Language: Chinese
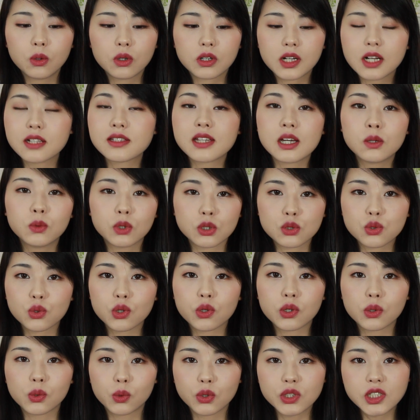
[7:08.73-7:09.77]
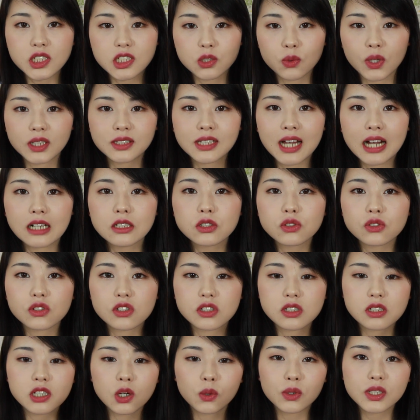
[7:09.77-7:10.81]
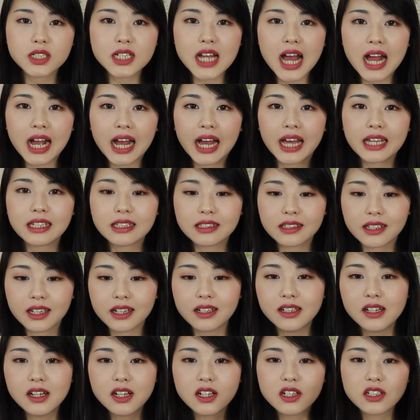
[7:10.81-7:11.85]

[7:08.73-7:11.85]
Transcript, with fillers: 刚才我说过了，我喜欢它，就是稍微炸开一点。